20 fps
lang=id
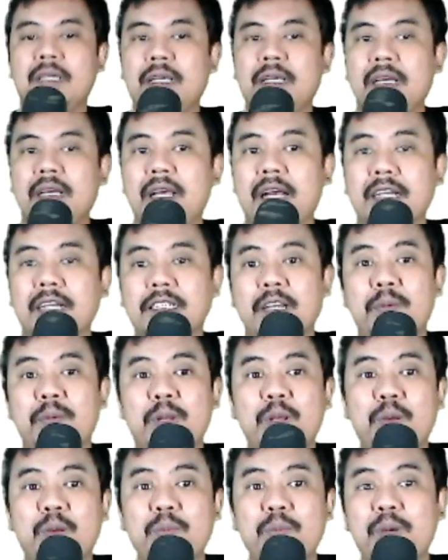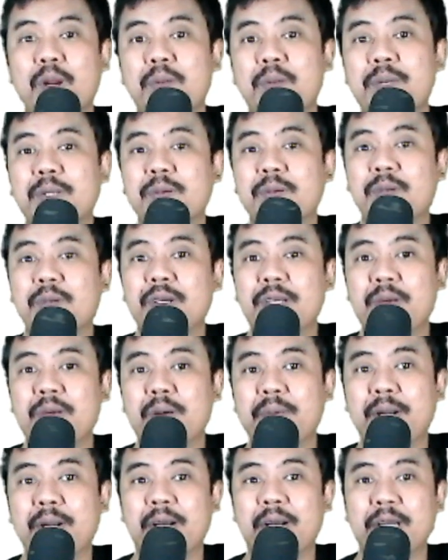Assalamualaikum warahmatullahi
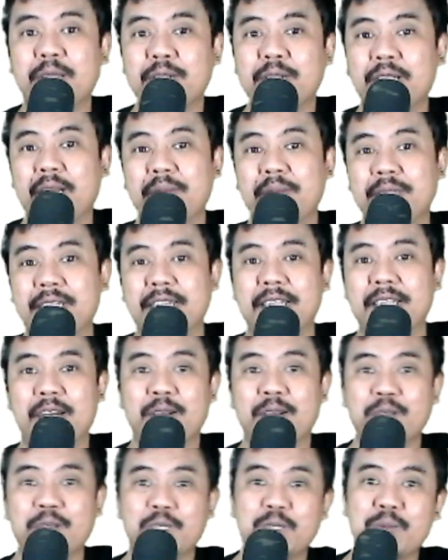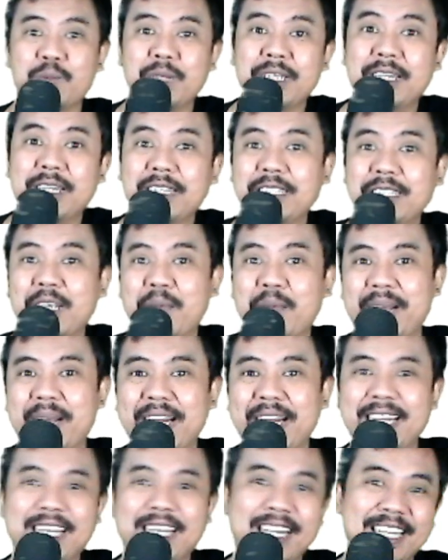wabarakatuh. Salam sejahtera untuk semuanya. Saya Pak
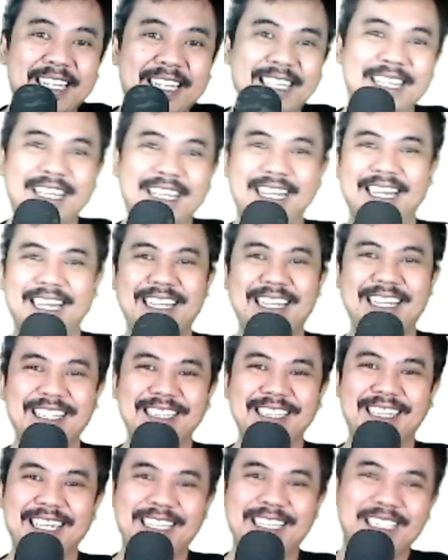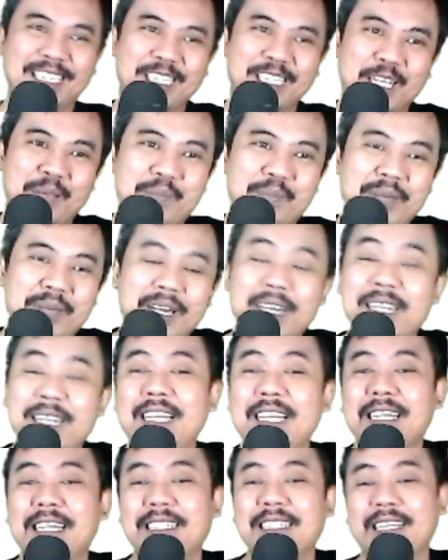Ali dari Inside Chamber.
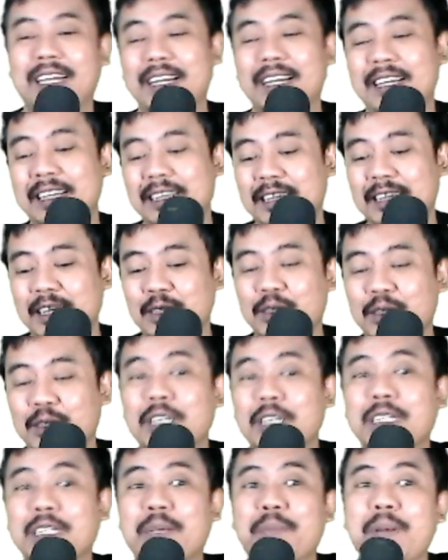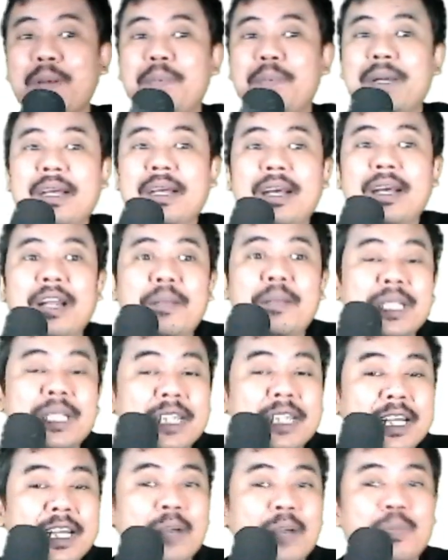Sekarang kita sudah sampai pada halaman
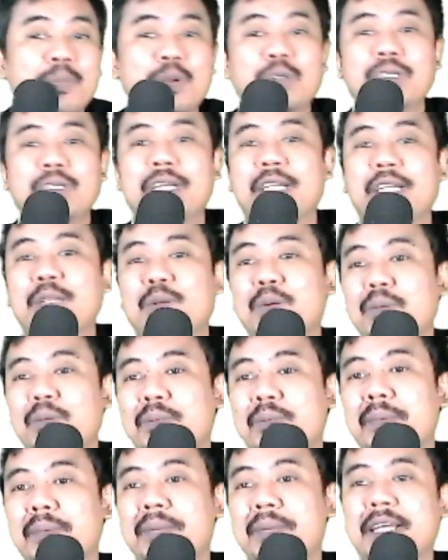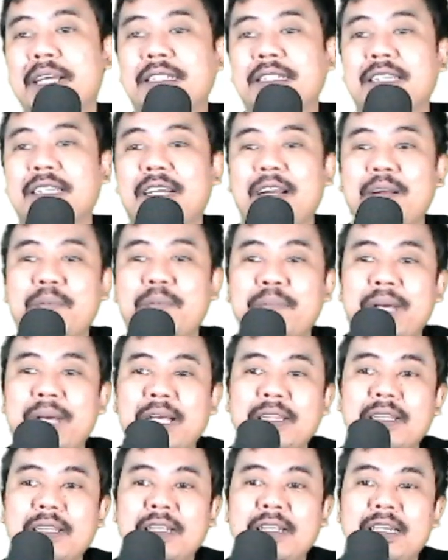31 pembelajaran
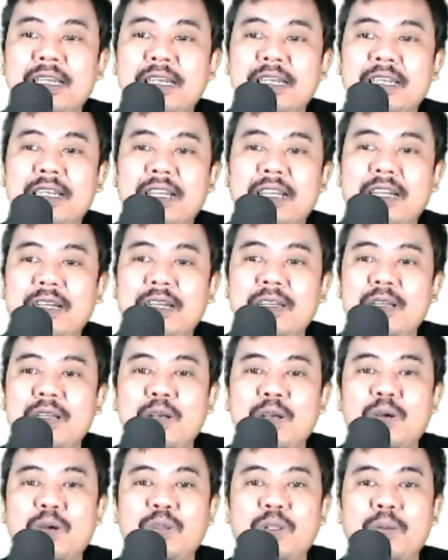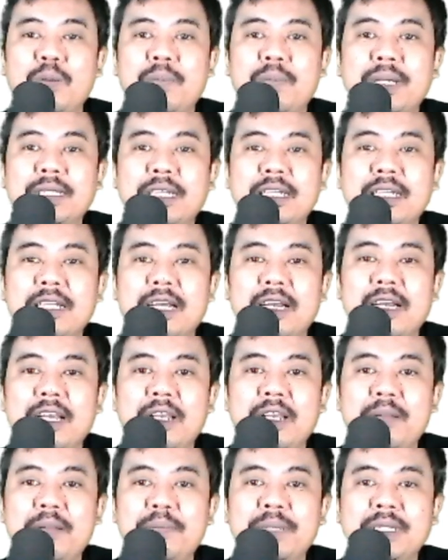4 ya. Untuk pembahasan yang
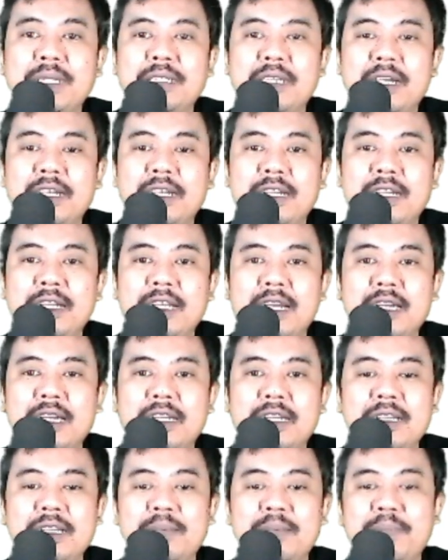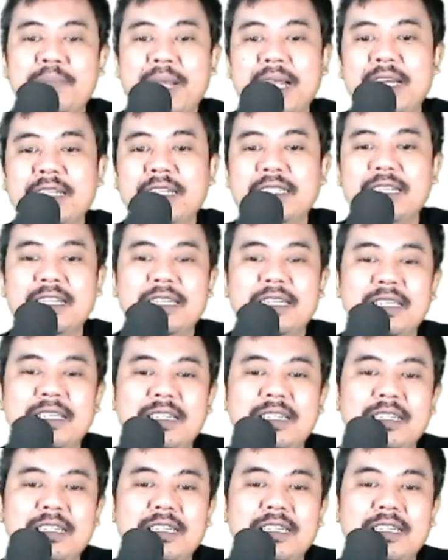lain bisa dilihat di playlist ini.